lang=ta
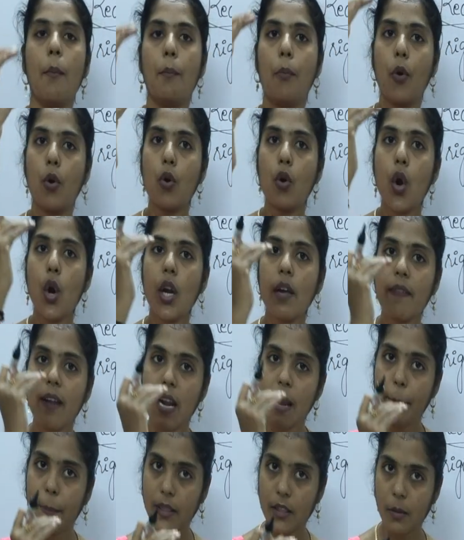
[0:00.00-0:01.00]
பொருளோட
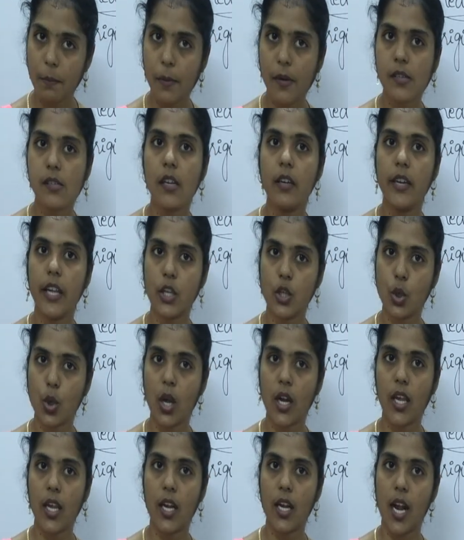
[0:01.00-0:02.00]
விலை பத்து பர்சன்டேஜ்
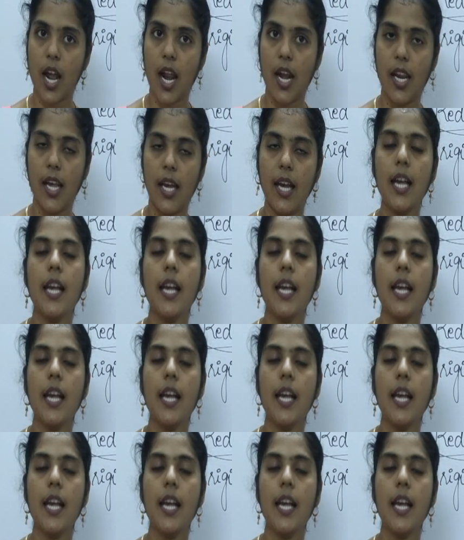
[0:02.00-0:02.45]
குறையிறனால